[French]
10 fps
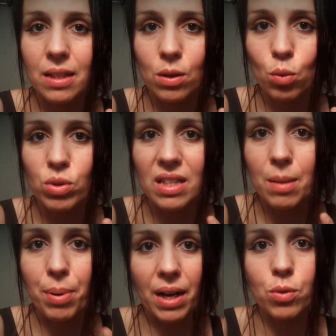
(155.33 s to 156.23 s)
où tu étais
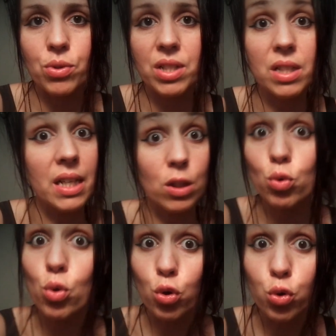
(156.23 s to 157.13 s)
prélucide et tu
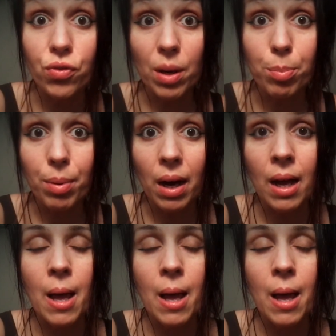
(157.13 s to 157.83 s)
t'en souviens pas.